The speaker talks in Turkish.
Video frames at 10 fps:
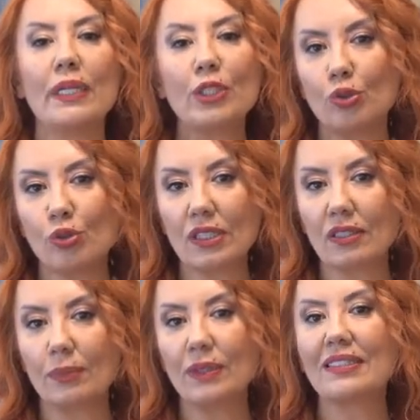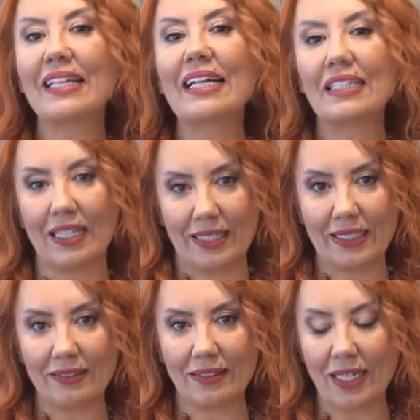500 yılda bir denk gelen
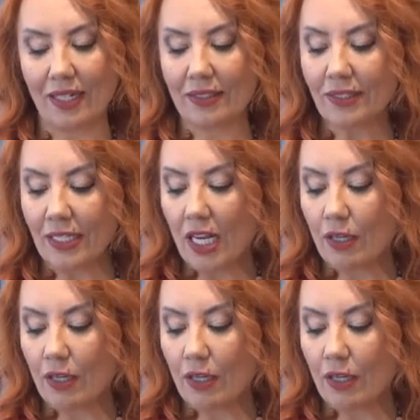etkilerdir